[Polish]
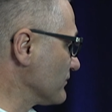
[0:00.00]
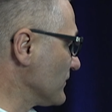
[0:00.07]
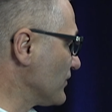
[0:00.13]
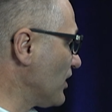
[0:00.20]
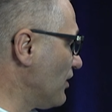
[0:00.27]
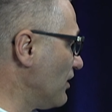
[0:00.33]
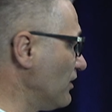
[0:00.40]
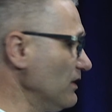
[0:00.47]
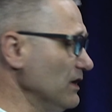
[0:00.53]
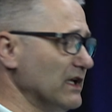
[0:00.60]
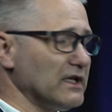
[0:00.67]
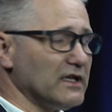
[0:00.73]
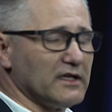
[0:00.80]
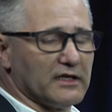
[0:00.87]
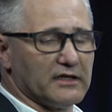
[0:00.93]
do
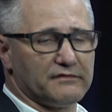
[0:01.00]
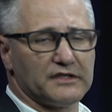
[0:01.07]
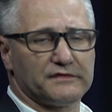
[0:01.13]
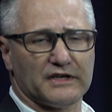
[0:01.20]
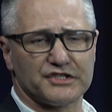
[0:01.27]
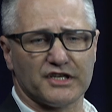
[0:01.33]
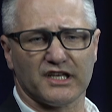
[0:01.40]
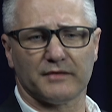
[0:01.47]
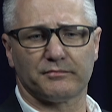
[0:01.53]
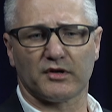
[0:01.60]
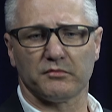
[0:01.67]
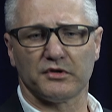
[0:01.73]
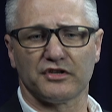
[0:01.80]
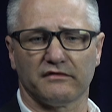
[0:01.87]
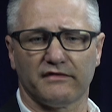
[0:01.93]
wytwarzania
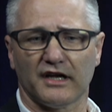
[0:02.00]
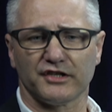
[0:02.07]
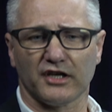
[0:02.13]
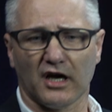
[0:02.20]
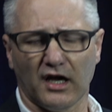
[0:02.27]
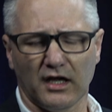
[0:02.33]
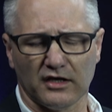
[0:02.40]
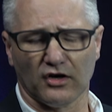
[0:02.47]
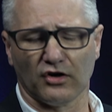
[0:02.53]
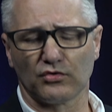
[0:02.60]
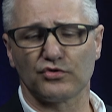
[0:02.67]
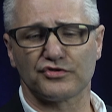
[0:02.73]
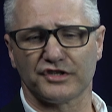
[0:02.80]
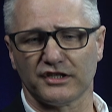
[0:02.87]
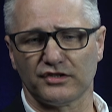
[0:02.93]
promieniowania o
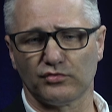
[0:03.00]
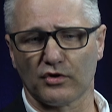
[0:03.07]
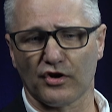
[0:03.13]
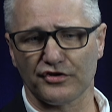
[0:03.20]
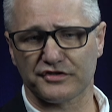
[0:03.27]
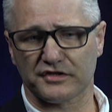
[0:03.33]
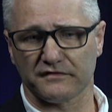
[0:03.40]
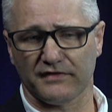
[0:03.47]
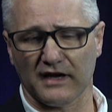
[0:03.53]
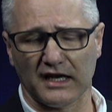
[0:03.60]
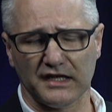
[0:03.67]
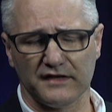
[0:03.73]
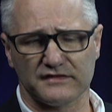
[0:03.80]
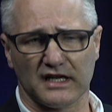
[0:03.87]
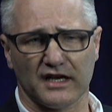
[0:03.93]
różnej długości
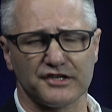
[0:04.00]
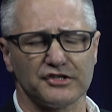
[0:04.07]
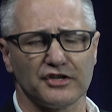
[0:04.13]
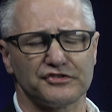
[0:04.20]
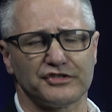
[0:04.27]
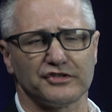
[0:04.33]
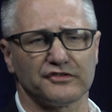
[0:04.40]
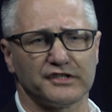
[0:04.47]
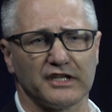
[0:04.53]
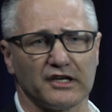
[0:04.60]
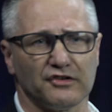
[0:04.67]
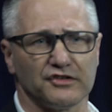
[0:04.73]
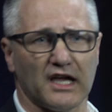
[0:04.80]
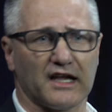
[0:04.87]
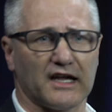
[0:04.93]
fali, w zależności od
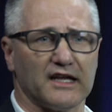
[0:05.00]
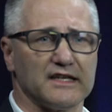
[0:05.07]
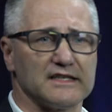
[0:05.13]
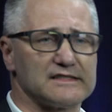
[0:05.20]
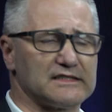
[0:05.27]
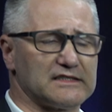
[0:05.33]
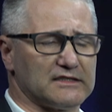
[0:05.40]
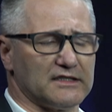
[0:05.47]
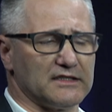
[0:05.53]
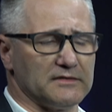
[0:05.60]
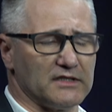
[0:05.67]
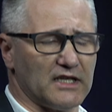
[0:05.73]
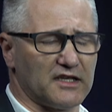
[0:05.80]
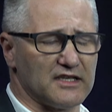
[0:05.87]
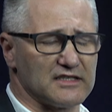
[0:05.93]
tego, jaka jest,
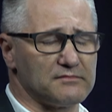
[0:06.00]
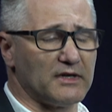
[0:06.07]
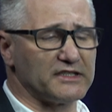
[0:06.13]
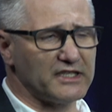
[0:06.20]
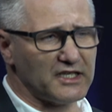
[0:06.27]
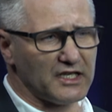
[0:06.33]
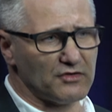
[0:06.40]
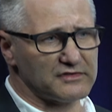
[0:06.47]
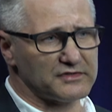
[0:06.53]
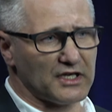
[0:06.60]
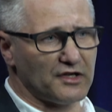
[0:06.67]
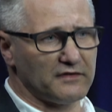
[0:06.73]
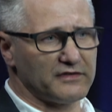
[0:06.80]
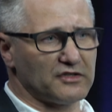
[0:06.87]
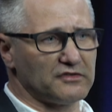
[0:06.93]
e, jaki jest materiał, z
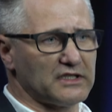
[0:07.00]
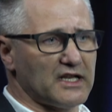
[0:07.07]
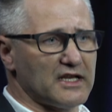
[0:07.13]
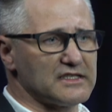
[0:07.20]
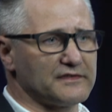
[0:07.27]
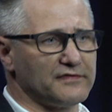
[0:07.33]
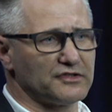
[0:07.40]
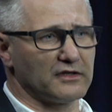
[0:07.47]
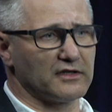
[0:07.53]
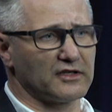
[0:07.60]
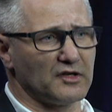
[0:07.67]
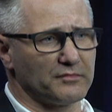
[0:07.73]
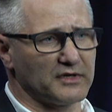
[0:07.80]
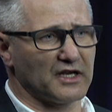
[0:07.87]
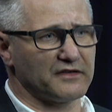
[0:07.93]
którego wykonana jest
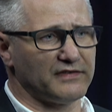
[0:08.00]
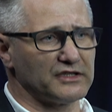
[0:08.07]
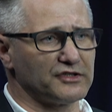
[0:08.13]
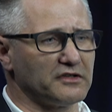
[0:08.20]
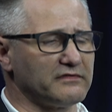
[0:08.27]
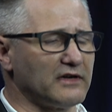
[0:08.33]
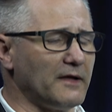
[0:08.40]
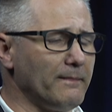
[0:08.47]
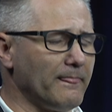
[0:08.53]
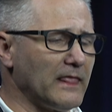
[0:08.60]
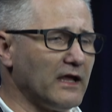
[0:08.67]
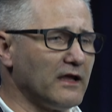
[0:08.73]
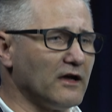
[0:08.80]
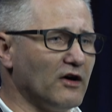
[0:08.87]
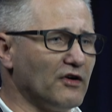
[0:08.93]
kropka kwantowa
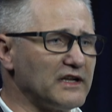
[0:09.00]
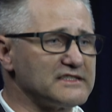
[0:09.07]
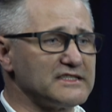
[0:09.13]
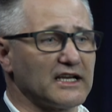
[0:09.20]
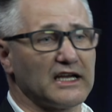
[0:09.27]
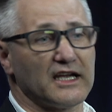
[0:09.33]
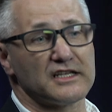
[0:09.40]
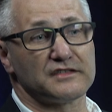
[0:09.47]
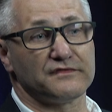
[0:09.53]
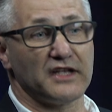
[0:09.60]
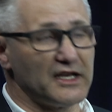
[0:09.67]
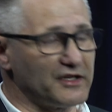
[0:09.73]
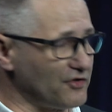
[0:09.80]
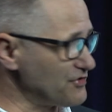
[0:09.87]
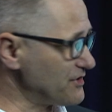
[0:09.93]
oraz jaka jest
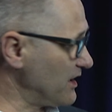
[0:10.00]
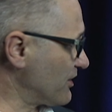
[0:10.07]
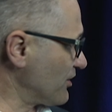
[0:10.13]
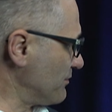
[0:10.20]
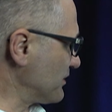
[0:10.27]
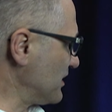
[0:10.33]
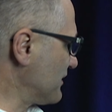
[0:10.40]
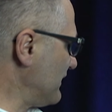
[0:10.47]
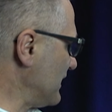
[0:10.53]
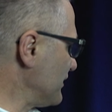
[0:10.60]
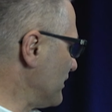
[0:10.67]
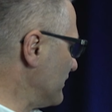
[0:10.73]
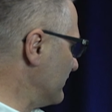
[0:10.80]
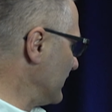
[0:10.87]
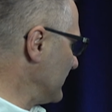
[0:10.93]
wielkość tej kropki
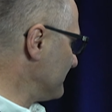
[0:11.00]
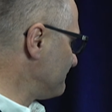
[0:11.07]
kwantowej.